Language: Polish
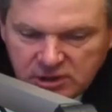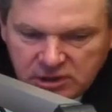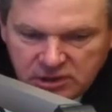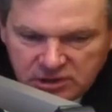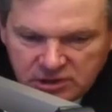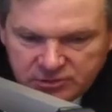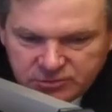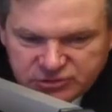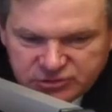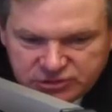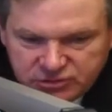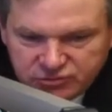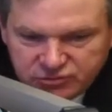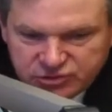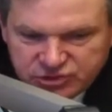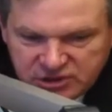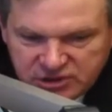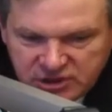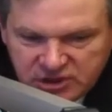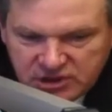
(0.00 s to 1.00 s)
Ja myślę,
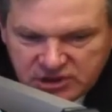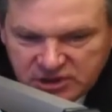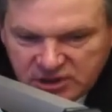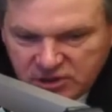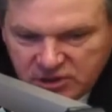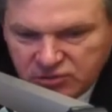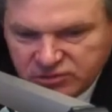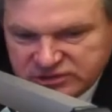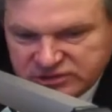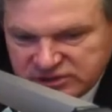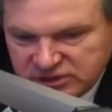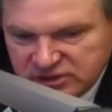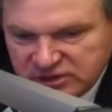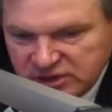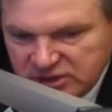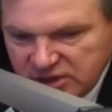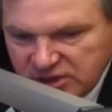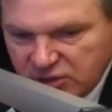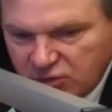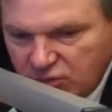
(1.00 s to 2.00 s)
że ja
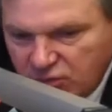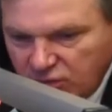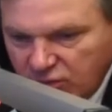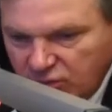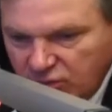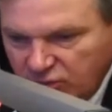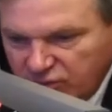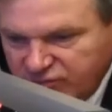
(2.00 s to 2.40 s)
ocenię jako